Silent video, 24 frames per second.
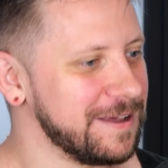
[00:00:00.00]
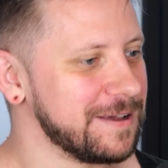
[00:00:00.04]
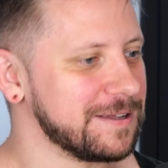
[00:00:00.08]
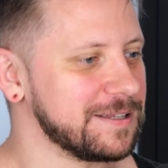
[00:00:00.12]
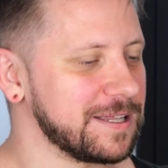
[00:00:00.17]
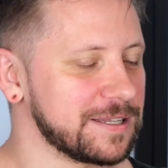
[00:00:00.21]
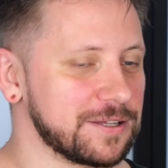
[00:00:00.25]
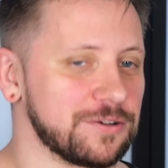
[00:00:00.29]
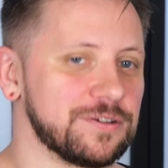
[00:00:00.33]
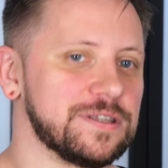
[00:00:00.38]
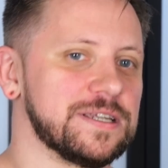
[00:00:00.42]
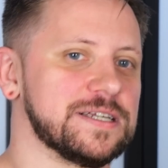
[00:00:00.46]

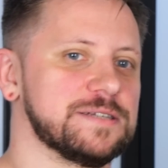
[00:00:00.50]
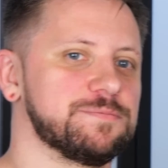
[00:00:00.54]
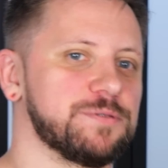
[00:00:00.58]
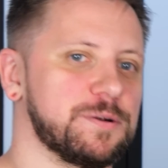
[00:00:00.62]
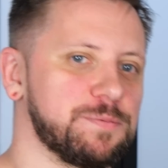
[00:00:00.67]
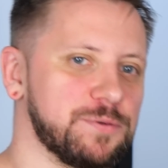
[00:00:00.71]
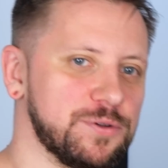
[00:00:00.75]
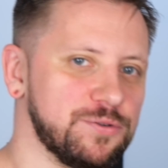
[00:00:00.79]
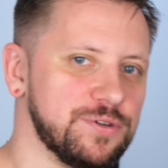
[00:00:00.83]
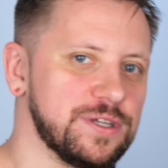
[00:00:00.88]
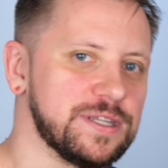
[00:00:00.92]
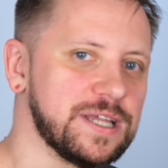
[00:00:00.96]
Dlatego teraz
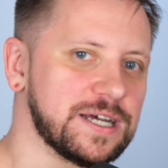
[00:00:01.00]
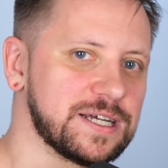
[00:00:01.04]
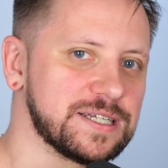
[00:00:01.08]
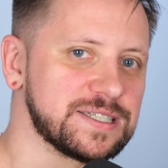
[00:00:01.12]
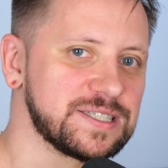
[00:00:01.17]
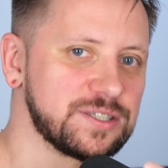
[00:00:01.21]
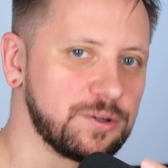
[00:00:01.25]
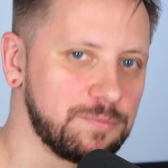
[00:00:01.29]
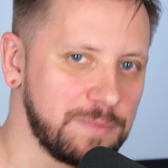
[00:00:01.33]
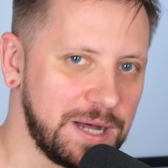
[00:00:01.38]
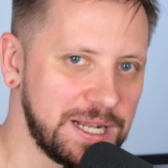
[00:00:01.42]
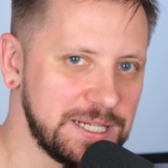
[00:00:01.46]
proponuję tak:
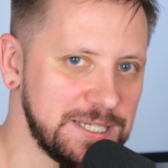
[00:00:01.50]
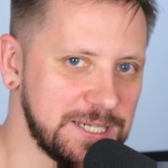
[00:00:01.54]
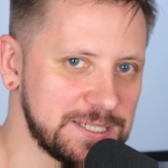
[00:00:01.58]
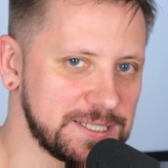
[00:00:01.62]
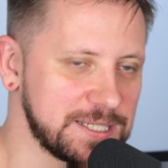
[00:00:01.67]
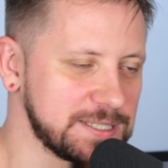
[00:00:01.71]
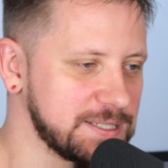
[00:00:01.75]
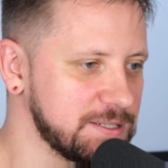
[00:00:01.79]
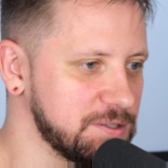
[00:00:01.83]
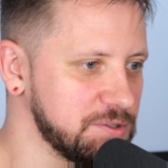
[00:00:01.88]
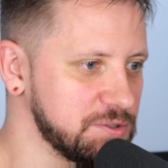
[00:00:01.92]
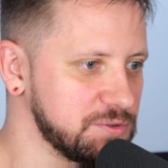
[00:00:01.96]
Somalia
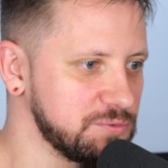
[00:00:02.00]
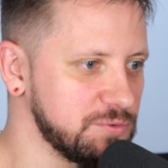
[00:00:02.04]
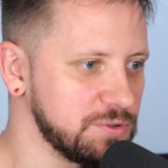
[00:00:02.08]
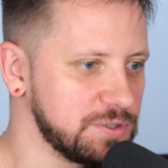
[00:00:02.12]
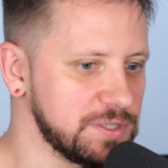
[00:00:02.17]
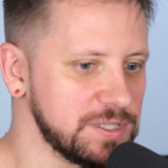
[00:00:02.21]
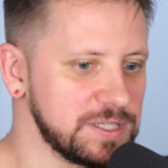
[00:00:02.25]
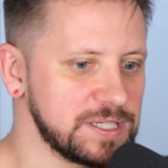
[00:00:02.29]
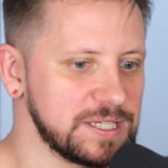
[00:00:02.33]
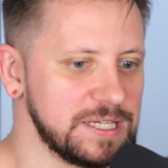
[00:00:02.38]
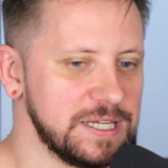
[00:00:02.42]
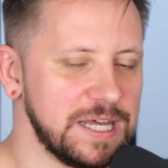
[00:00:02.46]
za 0
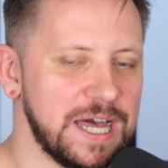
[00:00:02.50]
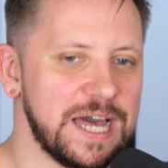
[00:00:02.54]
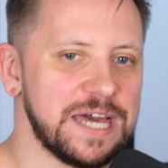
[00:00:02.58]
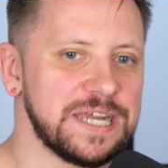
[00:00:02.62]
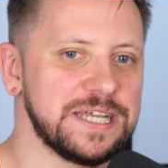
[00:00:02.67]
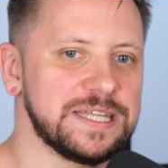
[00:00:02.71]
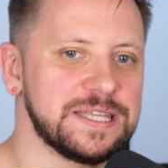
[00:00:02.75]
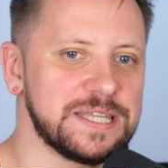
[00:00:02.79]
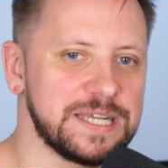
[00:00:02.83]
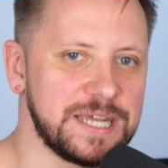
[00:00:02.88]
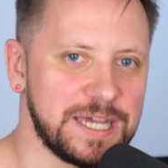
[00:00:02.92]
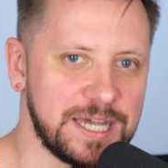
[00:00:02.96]
zł,
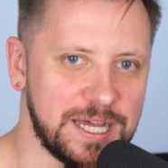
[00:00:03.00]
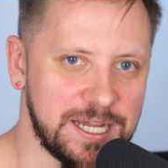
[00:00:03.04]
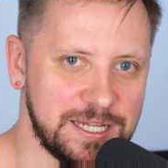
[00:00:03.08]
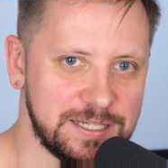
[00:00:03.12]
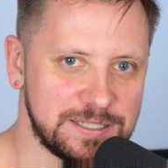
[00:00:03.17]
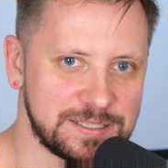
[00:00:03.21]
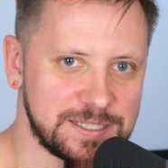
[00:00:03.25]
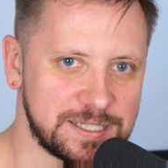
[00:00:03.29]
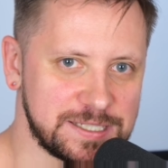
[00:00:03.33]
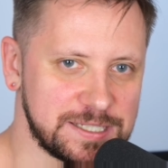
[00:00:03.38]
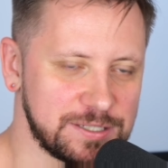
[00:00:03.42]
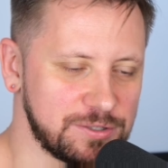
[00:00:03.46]
Erytrea
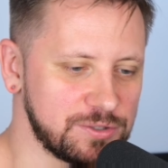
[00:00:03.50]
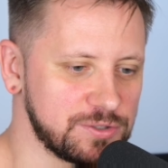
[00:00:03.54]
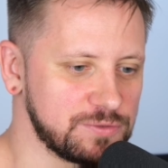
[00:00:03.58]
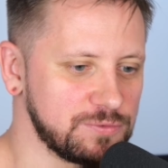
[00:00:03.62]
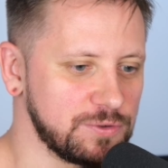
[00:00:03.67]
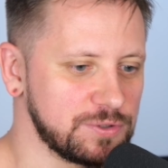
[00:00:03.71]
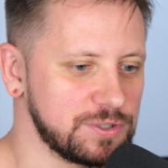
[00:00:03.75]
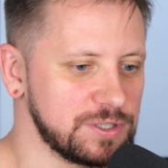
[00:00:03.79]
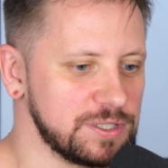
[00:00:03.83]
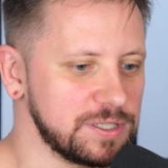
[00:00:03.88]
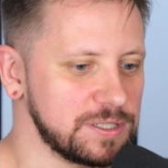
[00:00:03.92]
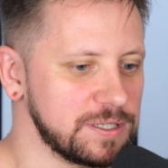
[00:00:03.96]
za 0
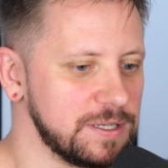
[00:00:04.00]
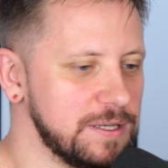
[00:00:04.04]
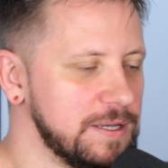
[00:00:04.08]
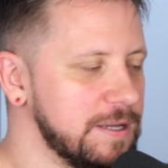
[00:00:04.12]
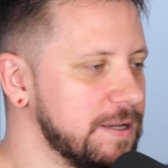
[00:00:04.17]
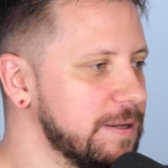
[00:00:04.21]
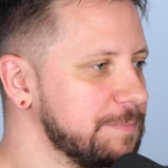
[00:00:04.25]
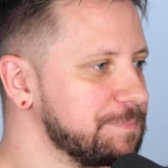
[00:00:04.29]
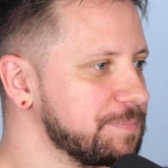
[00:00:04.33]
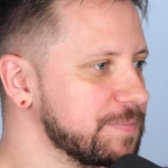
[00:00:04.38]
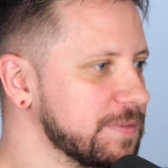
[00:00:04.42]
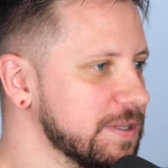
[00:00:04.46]
zł, e,
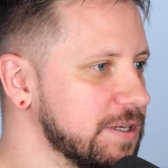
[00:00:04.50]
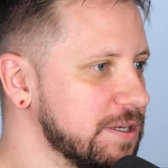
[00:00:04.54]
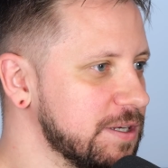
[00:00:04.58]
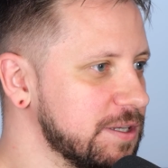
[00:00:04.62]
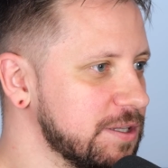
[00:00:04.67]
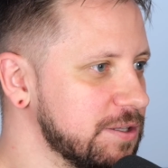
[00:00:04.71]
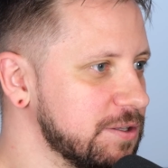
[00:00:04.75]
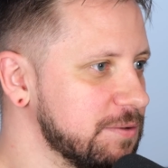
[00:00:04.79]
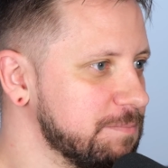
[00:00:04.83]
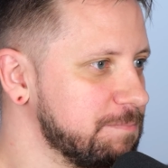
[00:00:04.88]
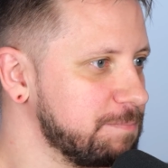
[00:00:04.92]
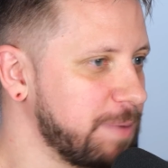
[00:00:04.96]

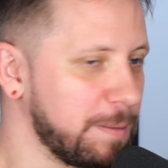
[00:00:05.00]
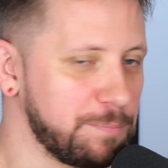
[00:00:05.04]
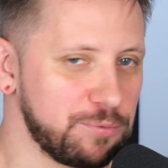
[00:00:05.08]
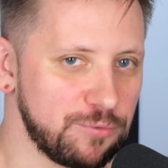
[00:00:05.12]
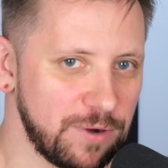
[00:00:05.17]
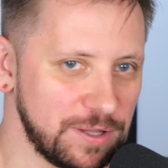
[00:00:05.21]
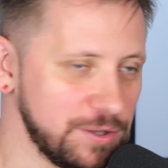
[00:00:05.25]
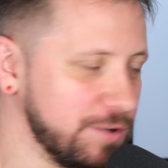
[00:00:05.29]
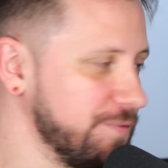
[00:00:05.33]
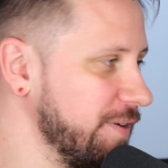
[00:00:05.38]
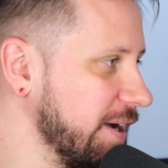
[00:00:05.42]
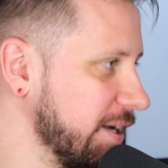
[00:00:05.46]

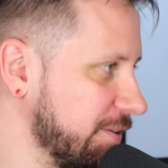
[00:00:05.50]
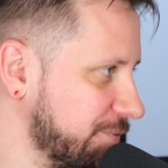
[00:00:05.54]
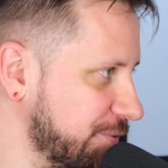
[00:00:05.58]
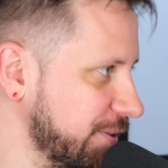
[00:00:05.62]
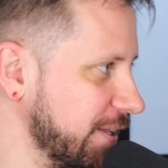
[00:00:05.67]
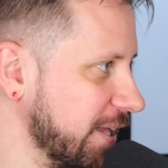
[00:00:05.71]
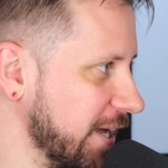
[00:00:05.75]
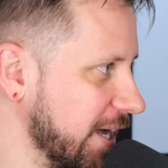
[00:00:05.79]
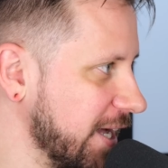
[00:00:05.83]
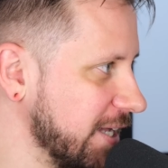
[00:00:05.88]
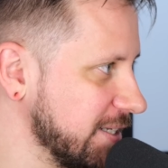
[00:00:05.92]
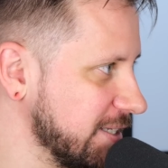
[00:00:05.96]
Papua Nowa
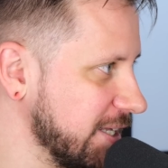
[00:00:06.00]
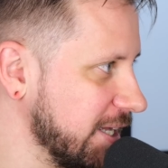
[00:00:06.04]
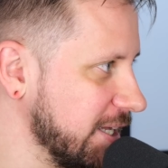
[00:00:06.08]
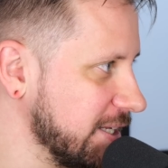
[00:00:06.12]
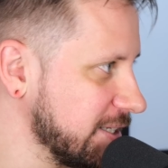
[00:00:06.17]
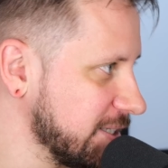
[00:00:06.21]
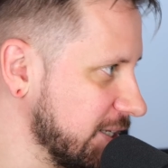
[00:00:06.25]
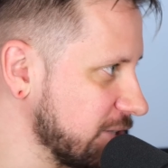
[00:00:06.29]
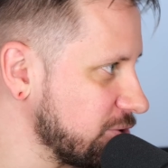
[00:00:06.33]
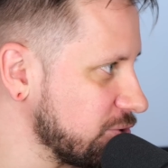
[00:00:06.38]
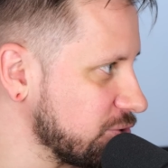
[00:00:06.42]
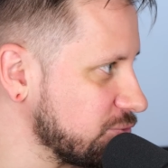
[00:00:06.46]
Gwinea za
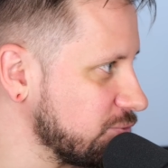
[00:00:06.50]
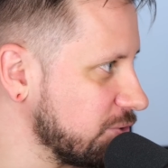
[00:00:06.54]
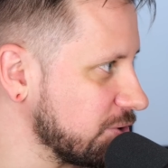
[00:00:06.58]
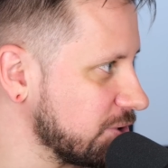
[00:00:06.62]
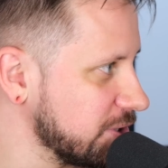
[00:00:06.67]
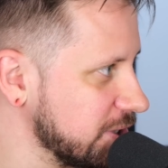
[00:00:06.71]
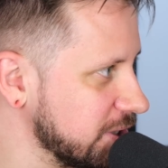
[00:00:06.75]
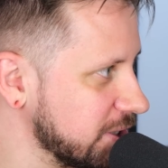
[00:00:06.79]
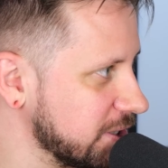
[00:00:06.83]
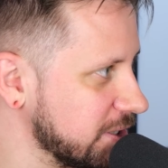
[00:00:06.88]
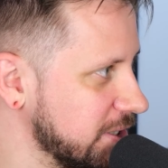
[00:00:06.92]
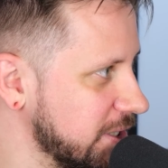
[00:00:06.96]
0
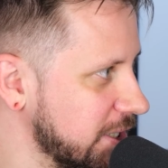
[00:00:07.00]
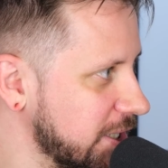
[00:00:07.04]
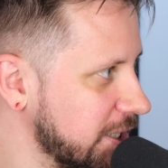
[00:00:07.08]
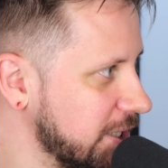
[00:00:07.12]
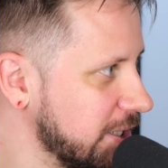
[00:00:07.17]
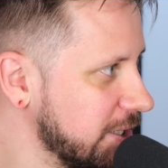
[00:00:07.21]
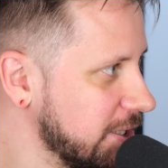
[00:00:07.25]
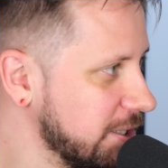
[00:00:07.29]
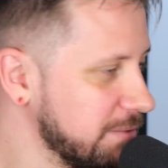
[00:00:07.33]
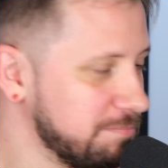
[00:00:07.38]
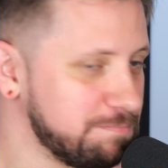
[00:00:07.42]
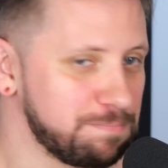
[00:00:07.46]
zł,
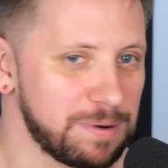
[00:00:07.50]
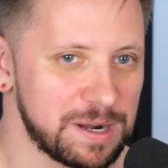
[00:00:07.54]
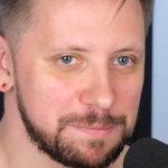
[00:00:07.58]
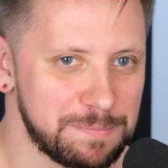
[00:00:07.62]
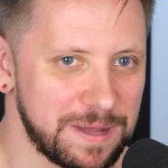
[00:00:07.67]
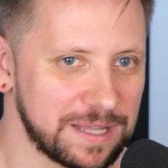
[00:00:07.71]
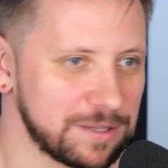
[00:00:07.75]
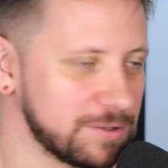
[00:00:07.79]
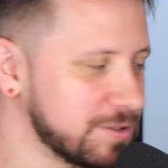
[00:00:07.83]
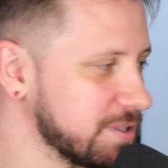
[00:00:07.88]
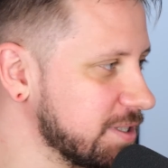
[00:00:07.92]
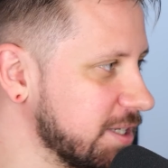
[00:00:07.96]

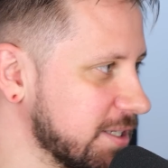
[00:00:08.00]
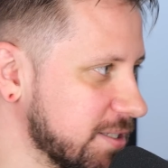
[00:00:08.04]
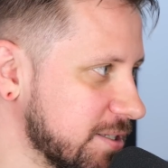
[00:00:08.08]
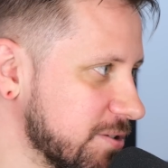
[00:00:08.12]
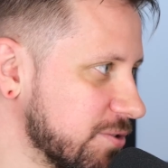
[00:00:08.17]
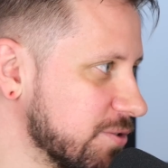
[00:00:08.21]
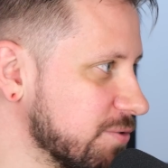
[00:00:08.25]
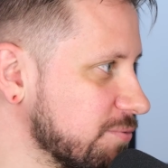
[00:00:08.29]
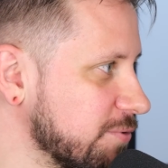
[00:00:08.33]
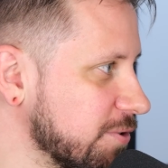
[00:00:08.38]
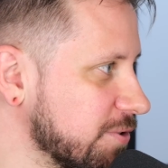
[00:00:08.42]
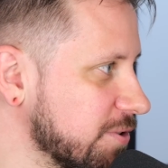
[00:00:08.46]
Barbados za
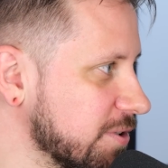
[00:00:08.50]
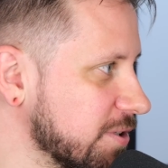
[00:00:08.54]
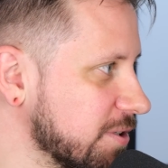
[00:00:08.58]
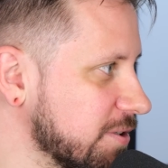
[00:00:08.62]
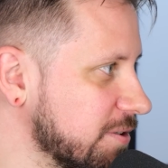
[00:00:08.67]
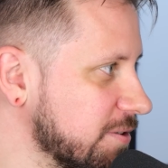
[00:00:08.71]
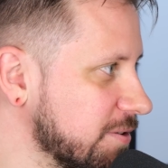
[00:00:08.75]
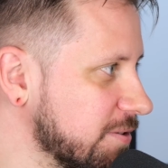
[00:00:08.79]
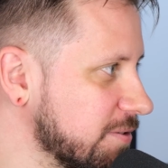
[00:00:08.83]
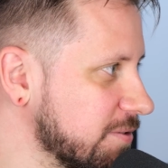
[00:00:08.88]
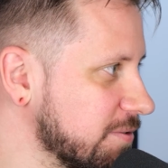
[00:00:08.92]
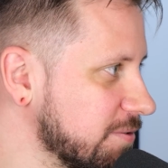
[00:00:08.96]
0 zł.
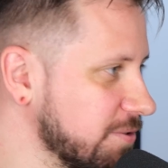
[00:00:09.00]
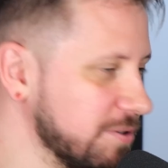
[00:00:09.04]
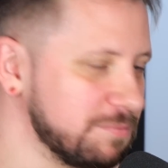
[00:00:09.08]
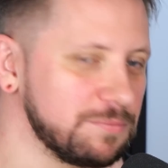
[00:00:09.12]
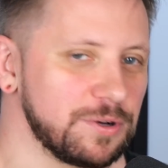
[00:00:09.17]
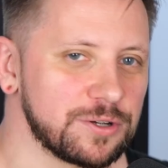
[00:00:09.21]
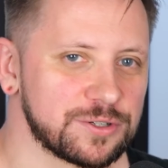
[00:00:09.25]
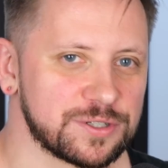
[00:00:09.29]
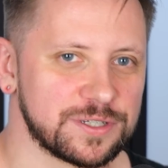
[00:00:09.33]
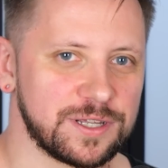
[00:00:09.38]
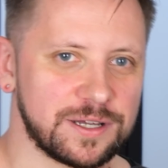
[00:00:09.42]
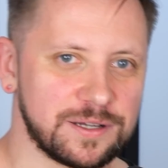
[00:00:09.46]
No
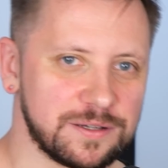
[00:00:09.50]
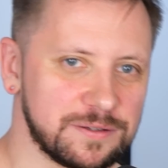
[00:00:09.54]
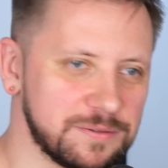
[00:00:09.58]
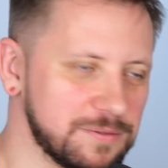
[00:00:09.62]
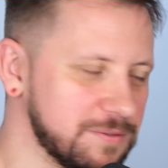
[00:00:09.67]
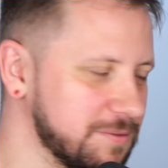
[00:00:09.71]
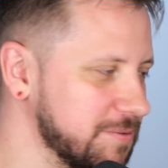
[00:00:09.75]
można.